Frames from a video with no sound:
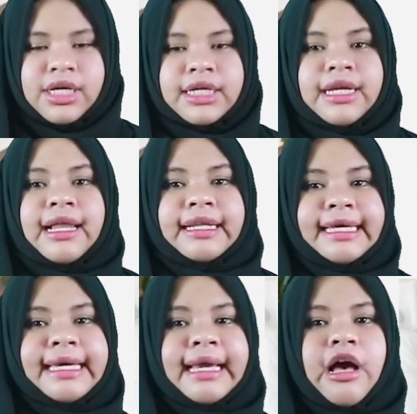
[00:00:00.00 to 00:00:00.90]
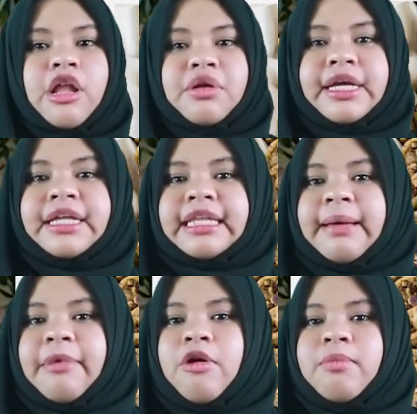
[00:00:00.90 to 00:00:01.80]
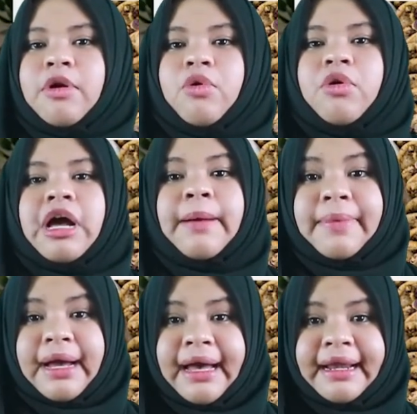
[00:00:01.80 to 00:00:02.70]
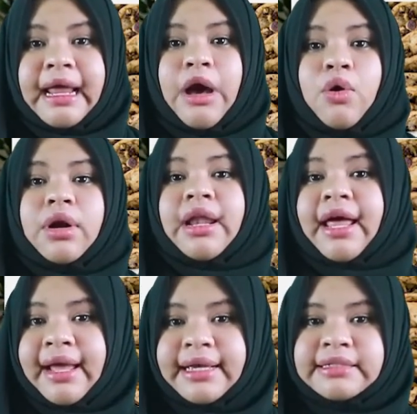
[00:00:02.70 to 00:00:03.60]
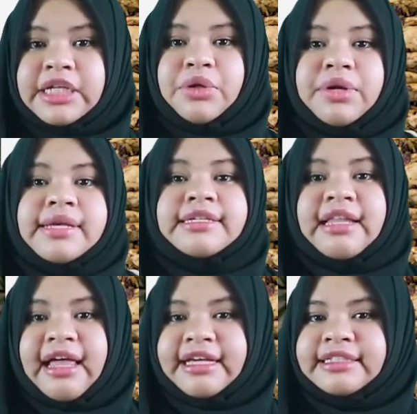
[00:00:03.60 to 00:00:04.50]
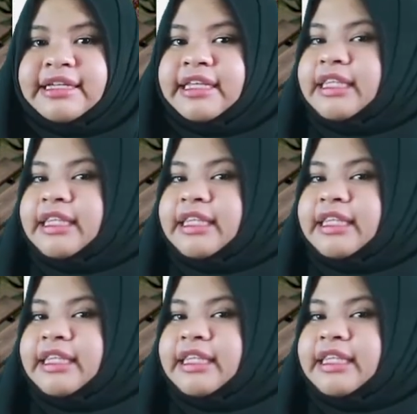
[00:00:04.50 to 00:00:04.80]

Kenali, kalau kita mau mengungkapkan our likes atau dislikes,